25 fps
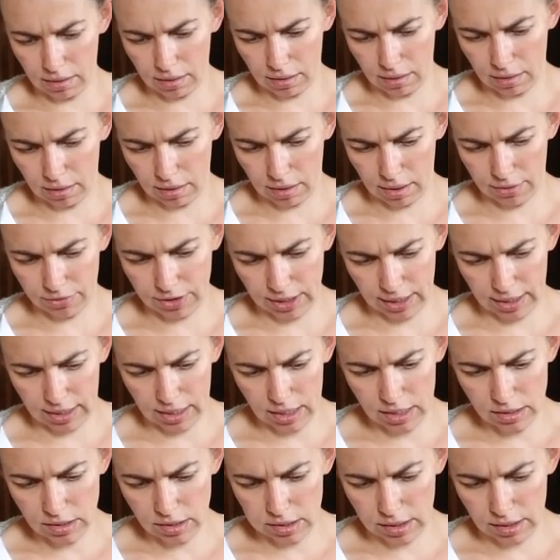а,
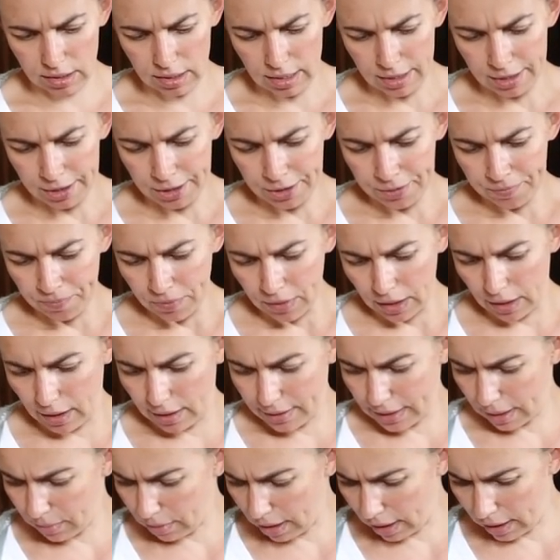автокресла или
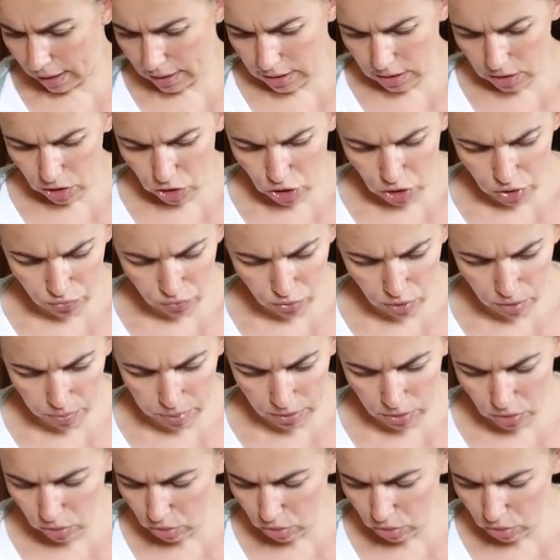там коляски, чего бы.